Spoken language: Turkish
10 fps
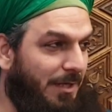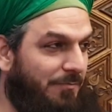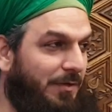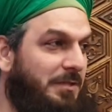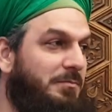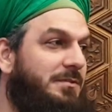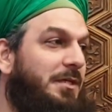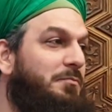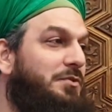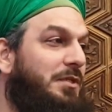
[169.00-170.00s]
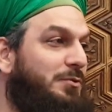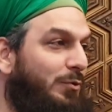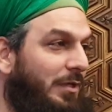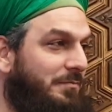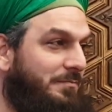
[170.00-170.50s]
Efendimiz'i sevmiş nasıl
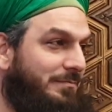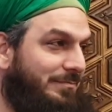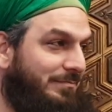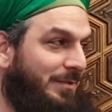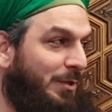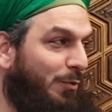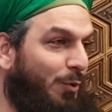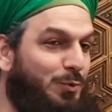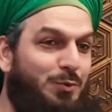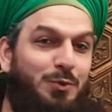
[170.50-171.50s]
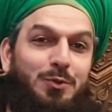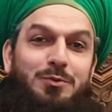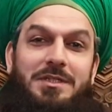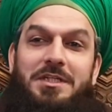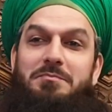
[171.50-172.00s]
olalım? Onun
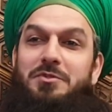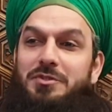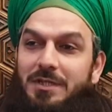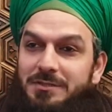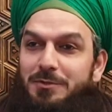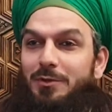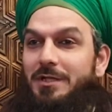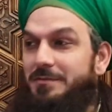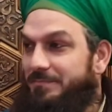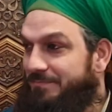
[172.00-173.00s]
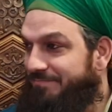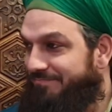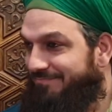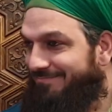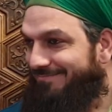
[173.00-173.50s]
yolunda gitmiş nasıl olalım?
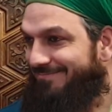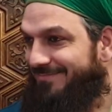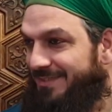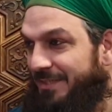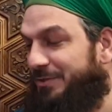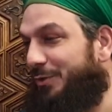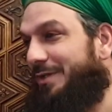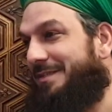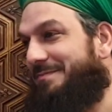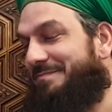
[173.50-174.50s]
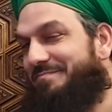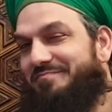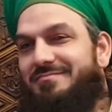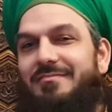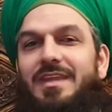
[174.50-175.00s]
Nasıl olalım?
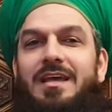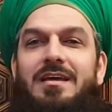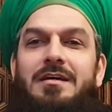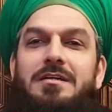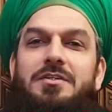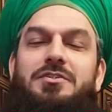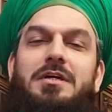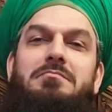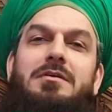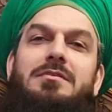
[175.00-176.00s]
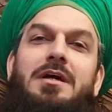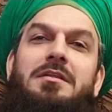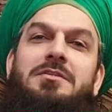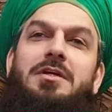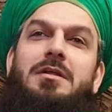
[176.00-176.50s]
İşte
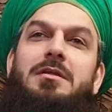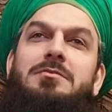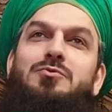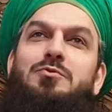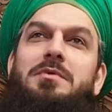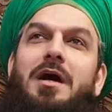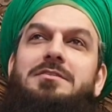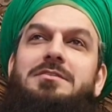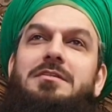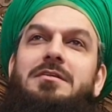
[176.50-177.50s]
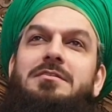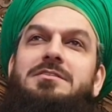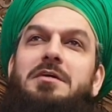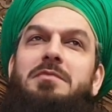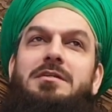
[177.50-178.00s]
Mevlana Celaleddin Rumi Hazretlerini
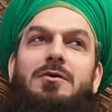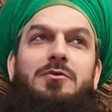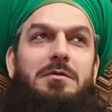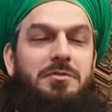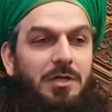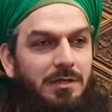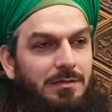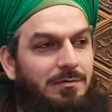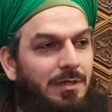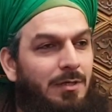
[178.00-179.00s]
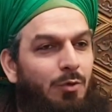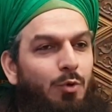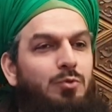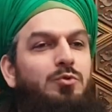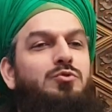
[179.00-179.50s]
sevmek de öyle bir şey.
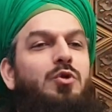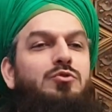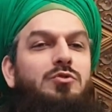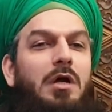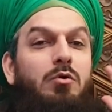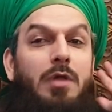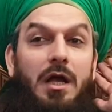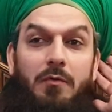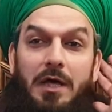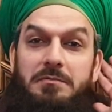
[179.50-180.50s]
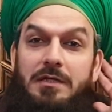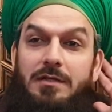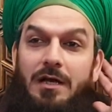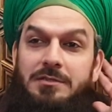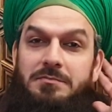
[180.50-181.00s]
Onun sözüne kulak vermek
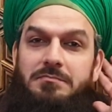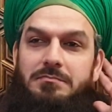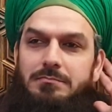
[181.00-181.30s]
lazım.